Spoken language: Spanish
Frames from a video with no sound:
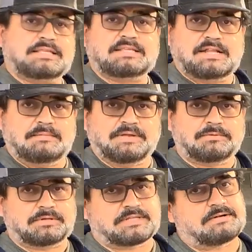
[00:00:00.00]
hacer el
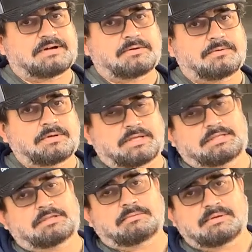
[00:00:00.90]
mejor trabajo y
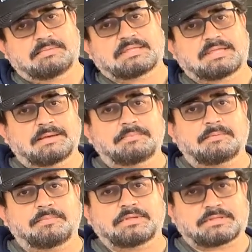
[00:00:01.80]
si toma más
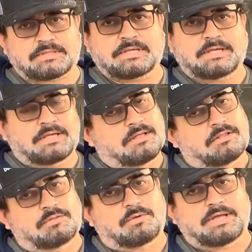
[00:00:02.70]
tiempo, pues
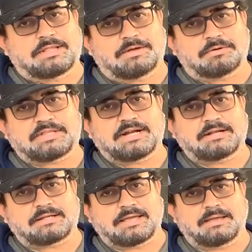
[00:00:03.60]
no hay de otra
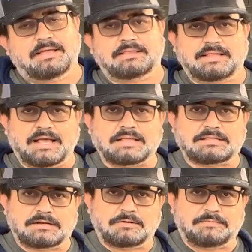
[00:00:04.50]
que
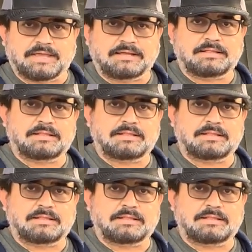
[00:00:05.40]
hacerlo bien